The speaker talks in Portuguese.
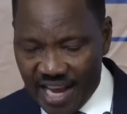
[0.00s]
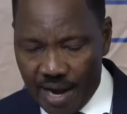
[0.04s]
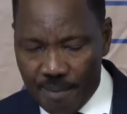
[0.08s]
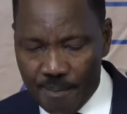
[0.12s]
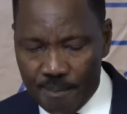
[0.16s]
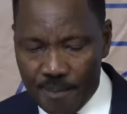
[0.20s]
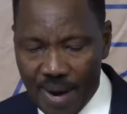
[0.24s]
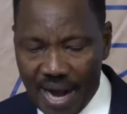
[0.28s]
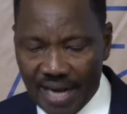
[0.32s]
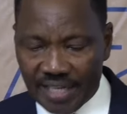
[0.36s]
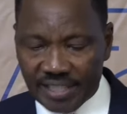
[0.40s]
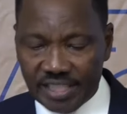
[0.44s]

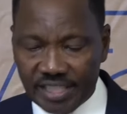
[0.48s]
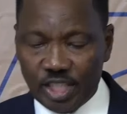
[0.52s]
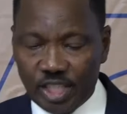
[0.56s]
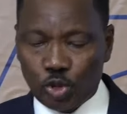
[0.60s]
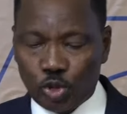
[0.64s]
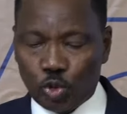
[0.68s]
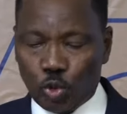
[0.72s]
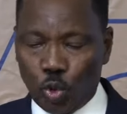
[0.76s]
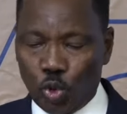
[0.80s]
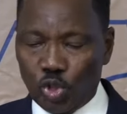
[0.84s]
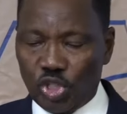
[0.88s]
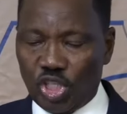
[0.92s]

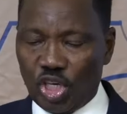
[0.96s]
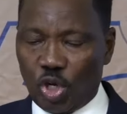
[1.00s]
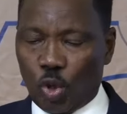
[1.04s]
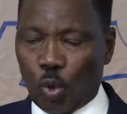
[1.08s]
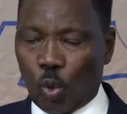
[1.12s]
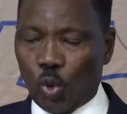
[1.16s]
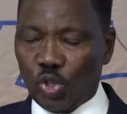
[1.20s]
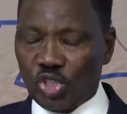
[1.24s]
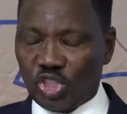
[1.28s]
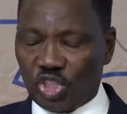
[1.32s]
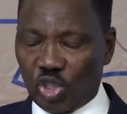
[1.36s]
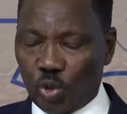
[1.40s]
magnitude
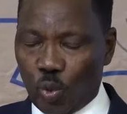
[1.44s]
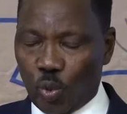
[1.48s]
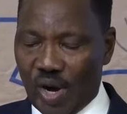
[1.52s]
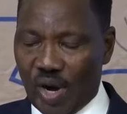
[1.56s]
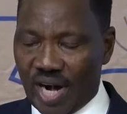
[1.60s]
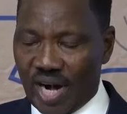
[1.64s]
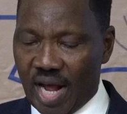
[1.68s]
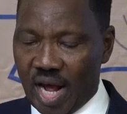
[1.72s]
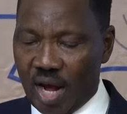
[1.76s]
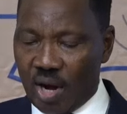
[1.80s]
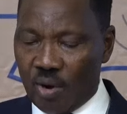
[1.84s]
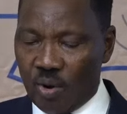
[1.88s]

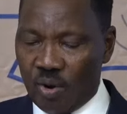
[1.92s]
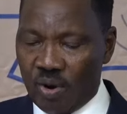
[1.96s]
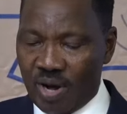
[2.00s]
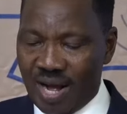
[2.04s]
continuarão